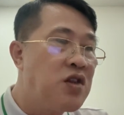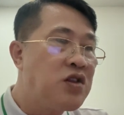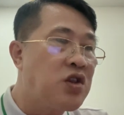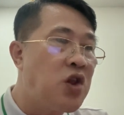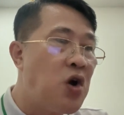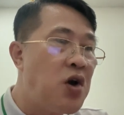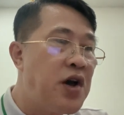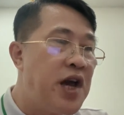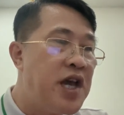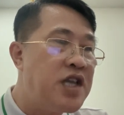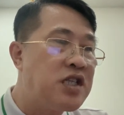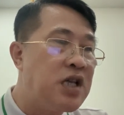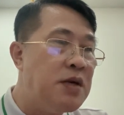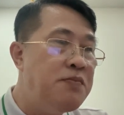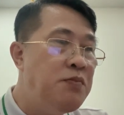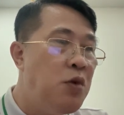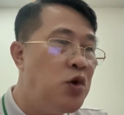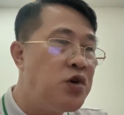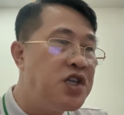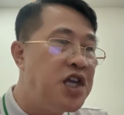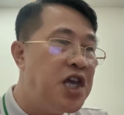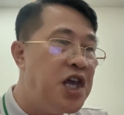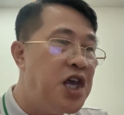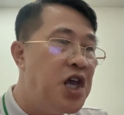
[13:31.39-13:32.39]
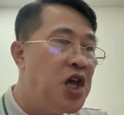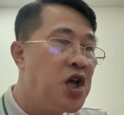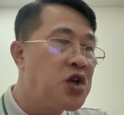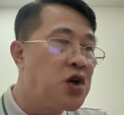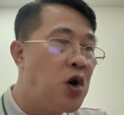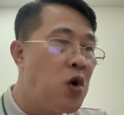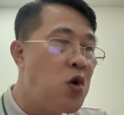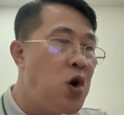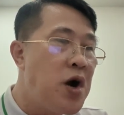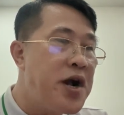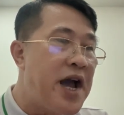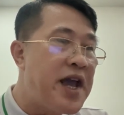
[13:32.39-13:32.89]
Tôi nghĩ sớm muộn gì
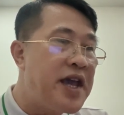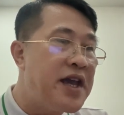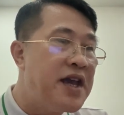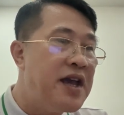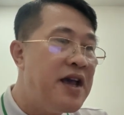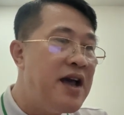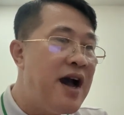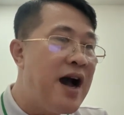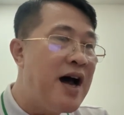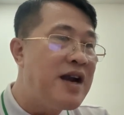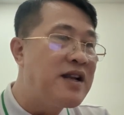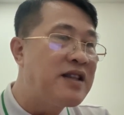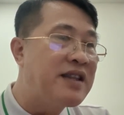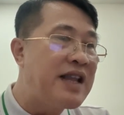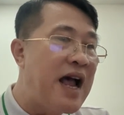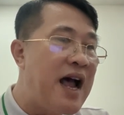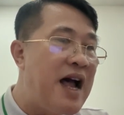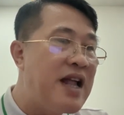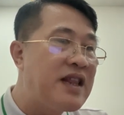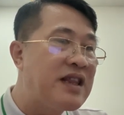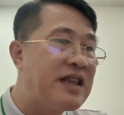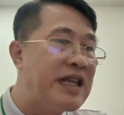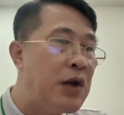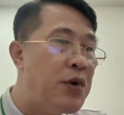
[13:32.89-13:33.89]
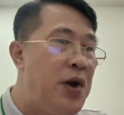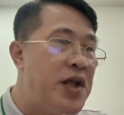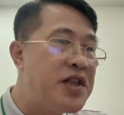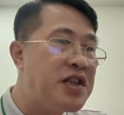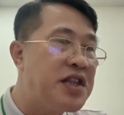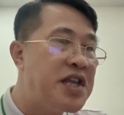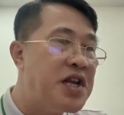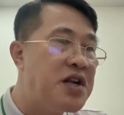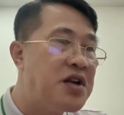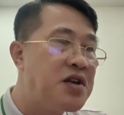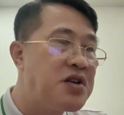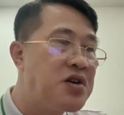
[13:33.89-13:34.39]
cũng có ngày anh ta tiêu hết
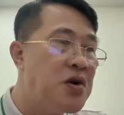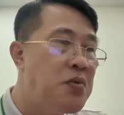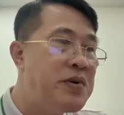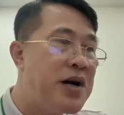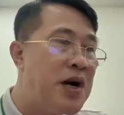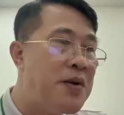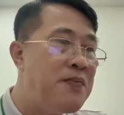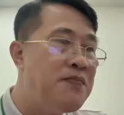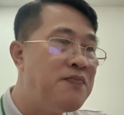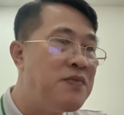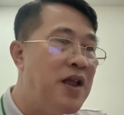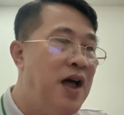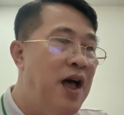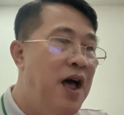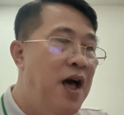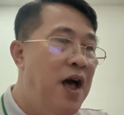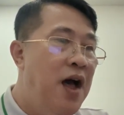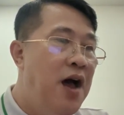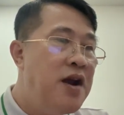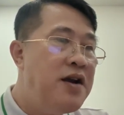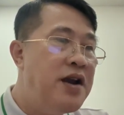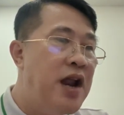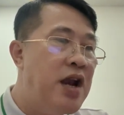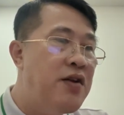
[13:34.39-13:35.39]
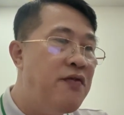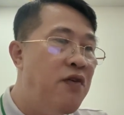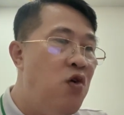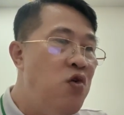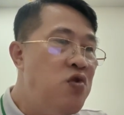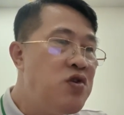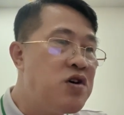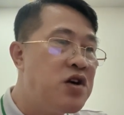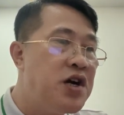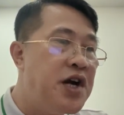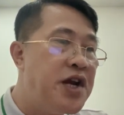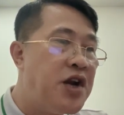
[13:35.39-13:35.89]
tiền đúng không? Lê
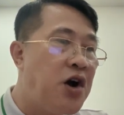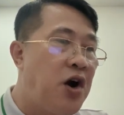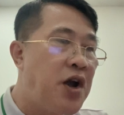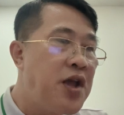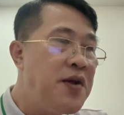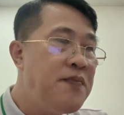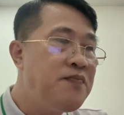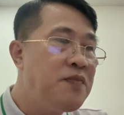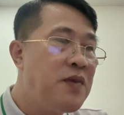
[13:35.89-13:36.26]
Vũ cười nói.